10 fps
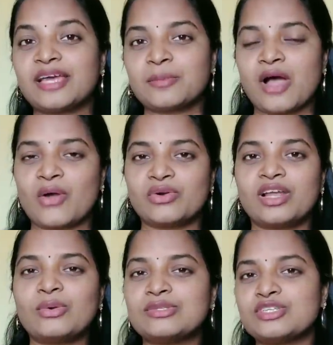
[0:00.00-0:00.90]
టైప్
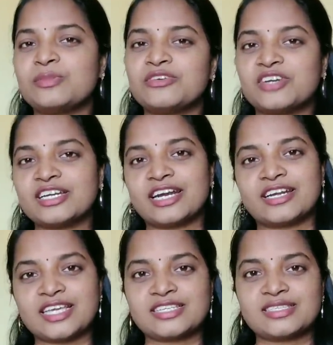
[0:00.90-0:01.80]
కాకుండా కొంచెం డిఫరెంట్గా
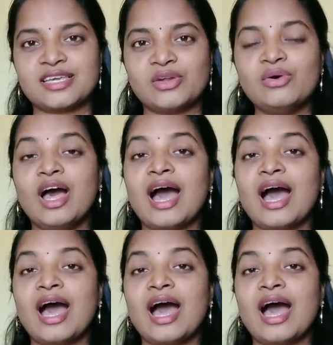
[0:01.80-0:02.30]
ట్రై చేశాను